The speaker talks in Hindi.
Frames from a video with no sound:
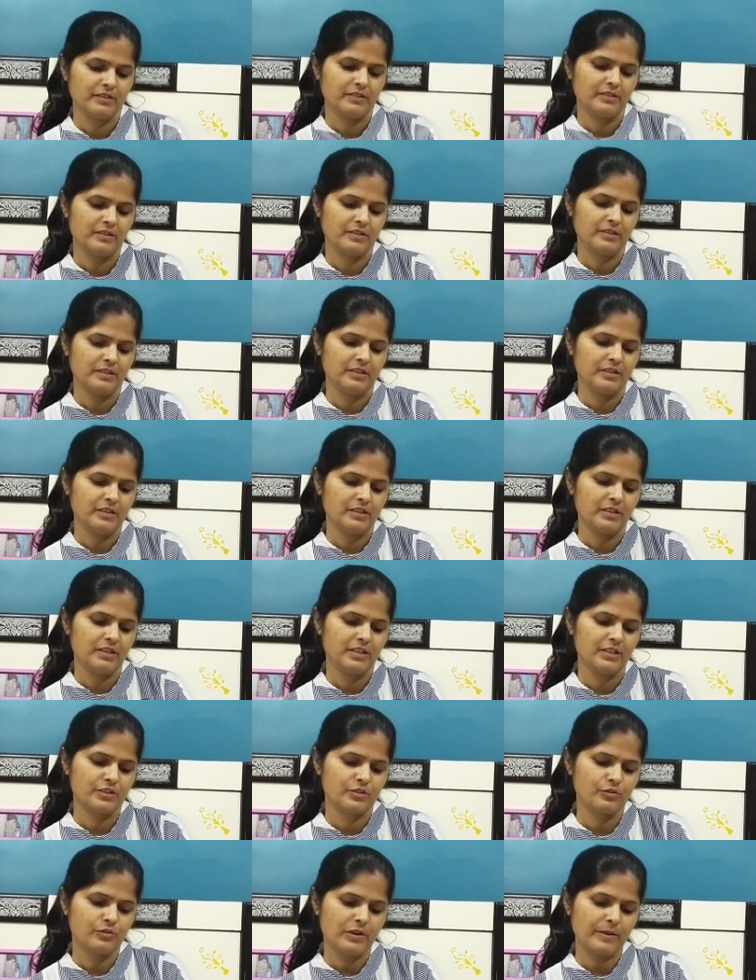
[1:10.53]
मैच भी कर
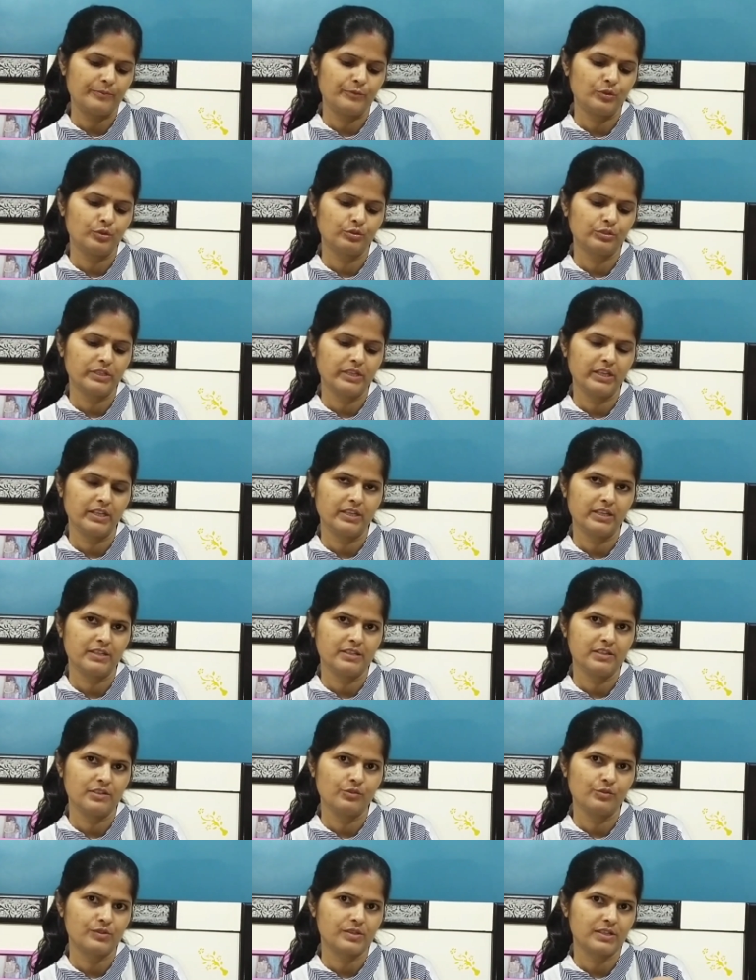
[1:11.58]
जाता है और
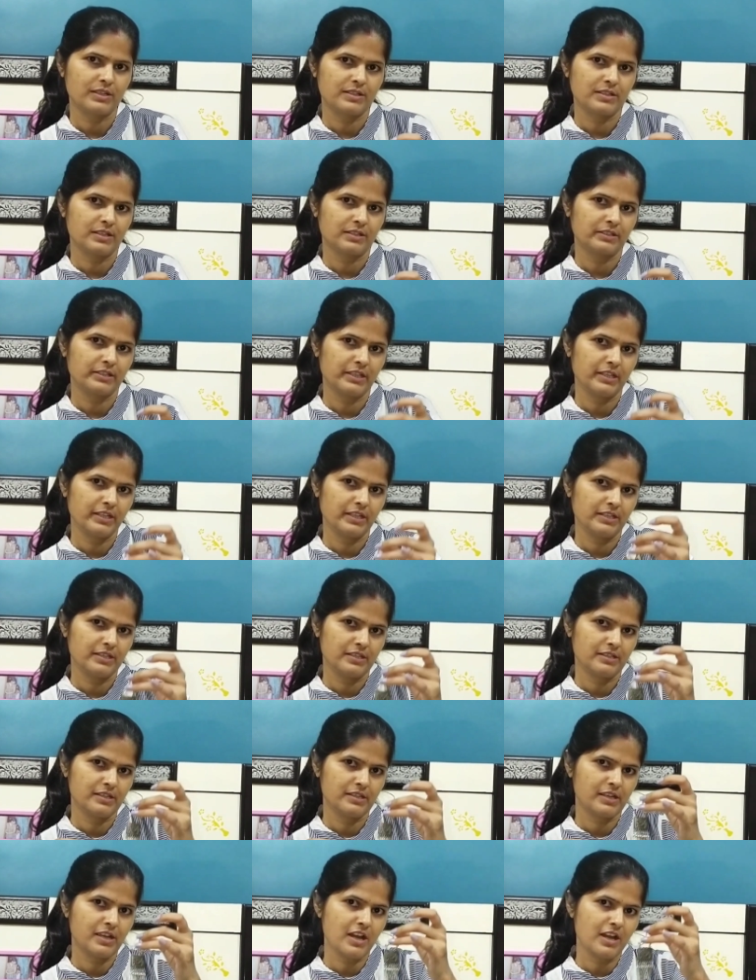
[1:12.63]
बहुत तरीके भी
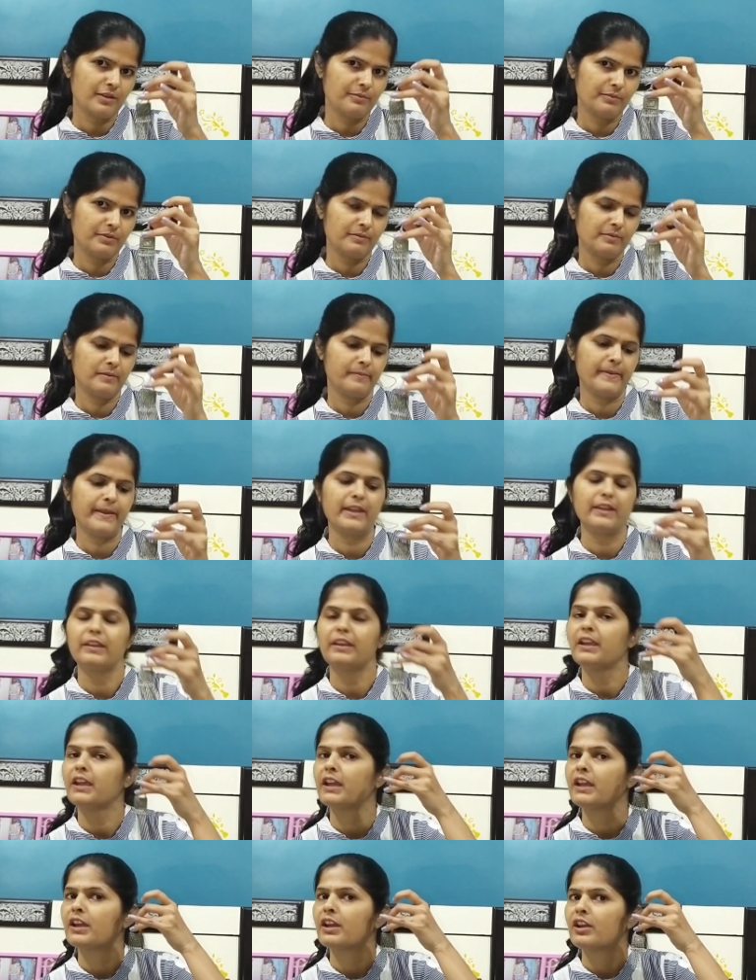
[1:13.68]
होते हैं अपने
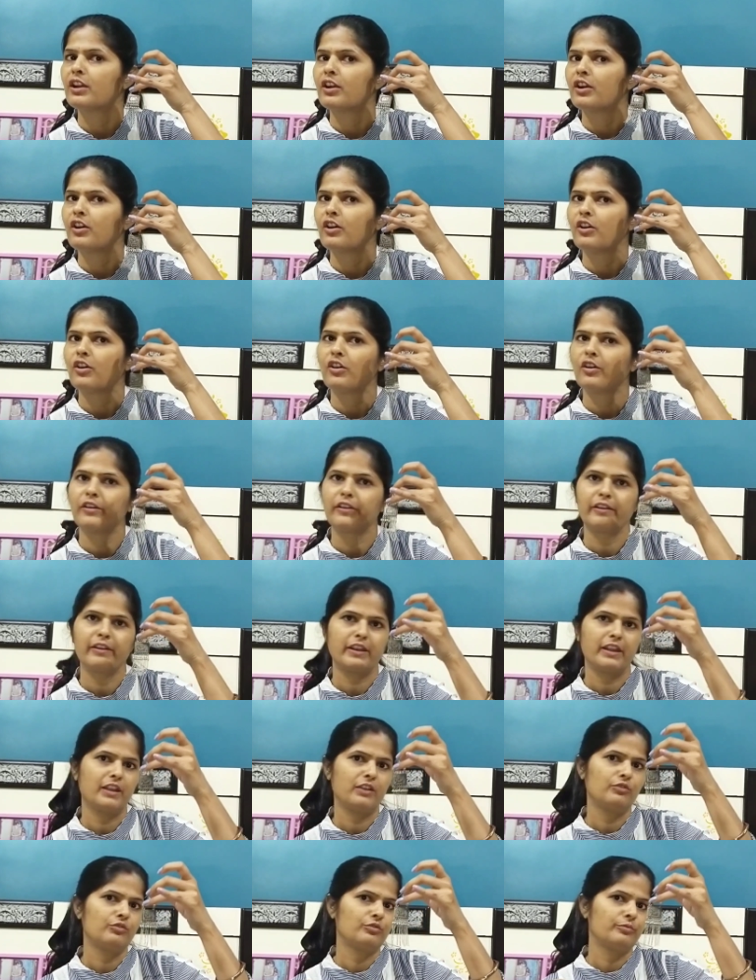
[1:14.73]
स्टाइल को बनाने का
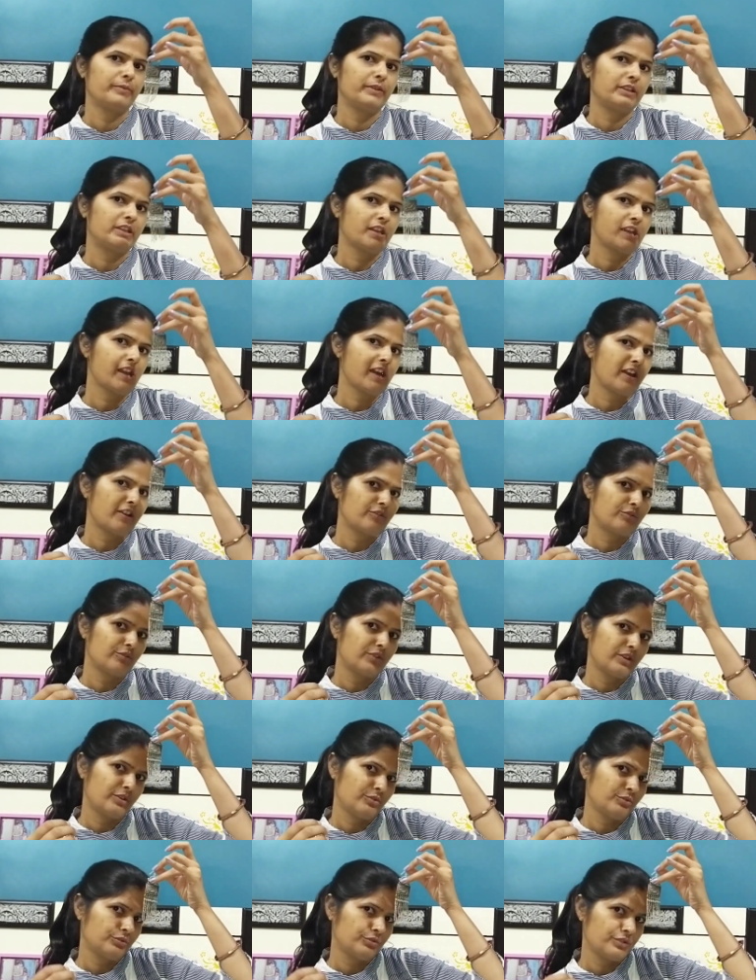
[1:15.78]
और कैरी
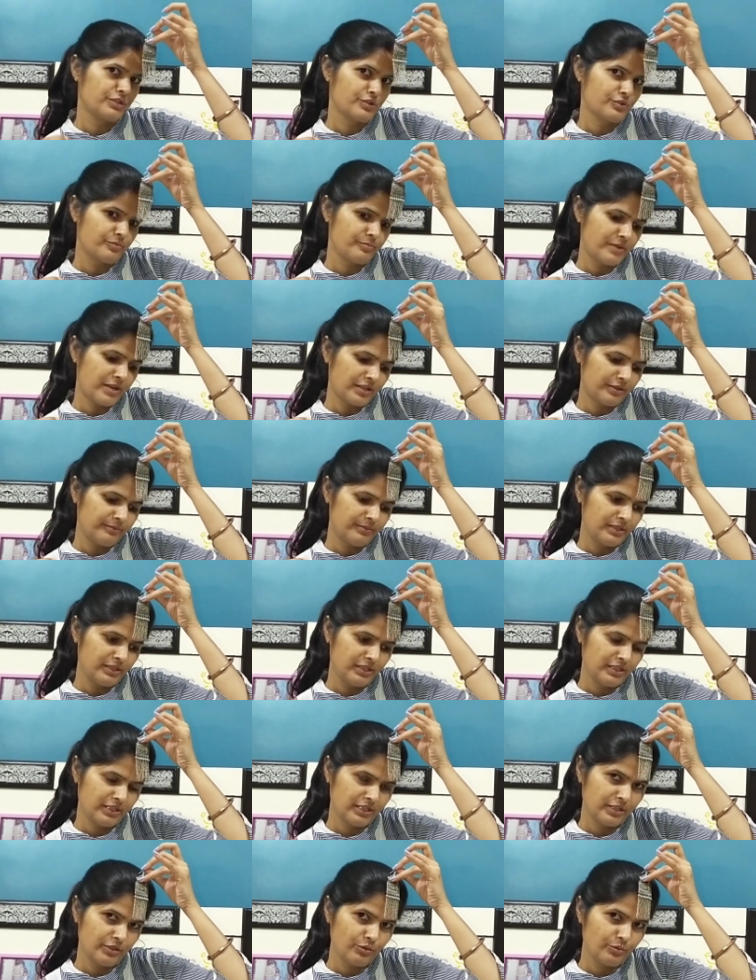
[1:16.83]
करने का तो ये
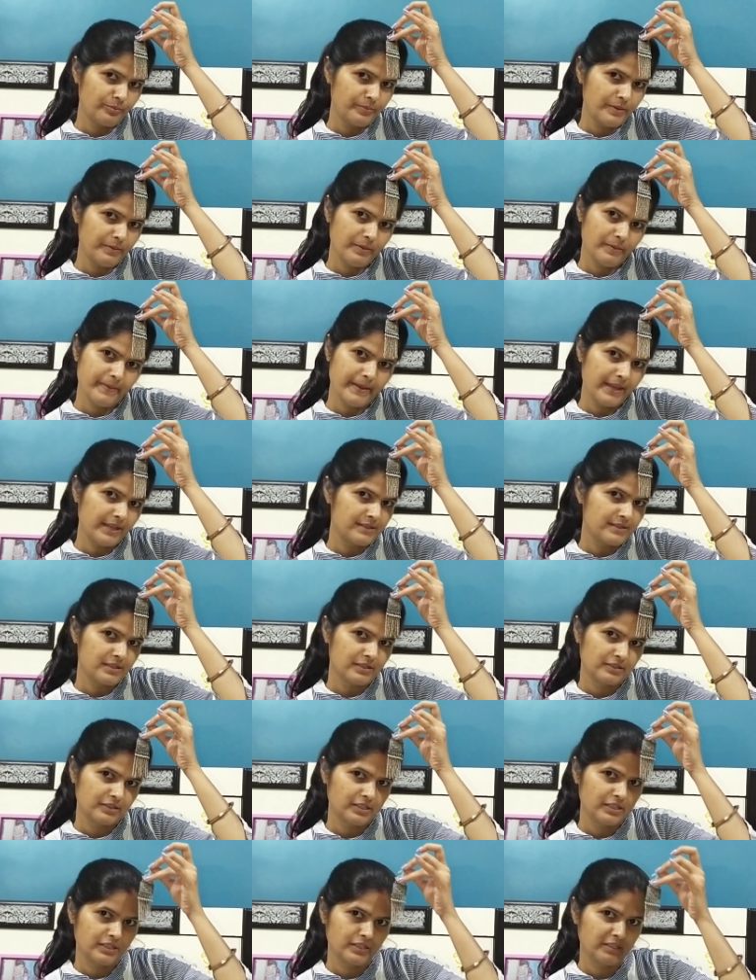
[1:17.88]
आप वीडियो में देख
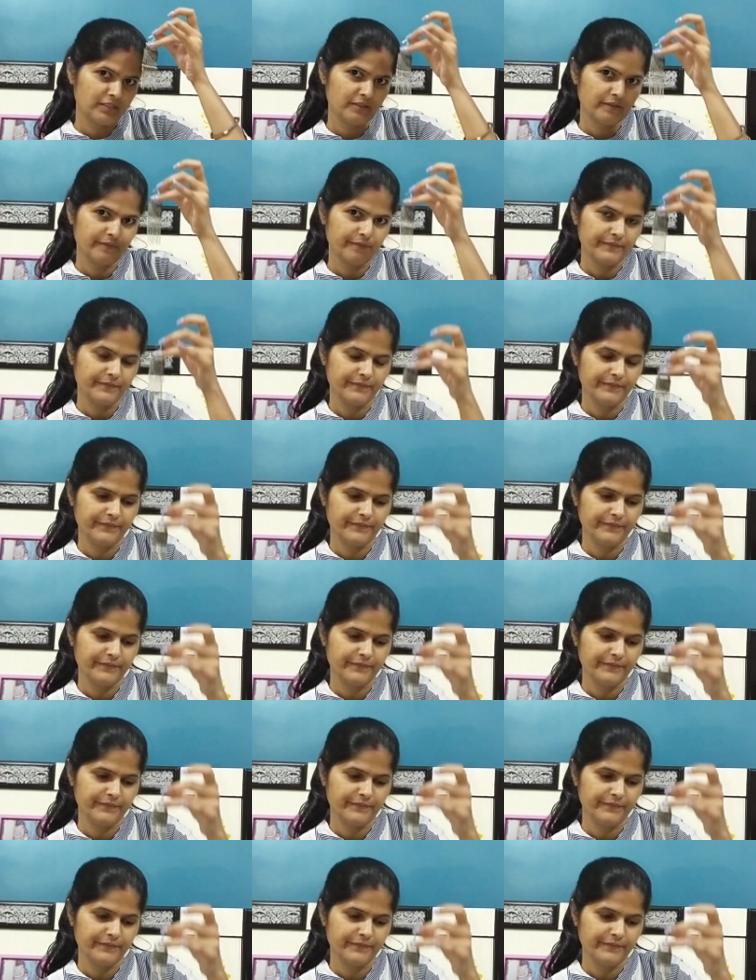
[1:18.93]
सकते हैं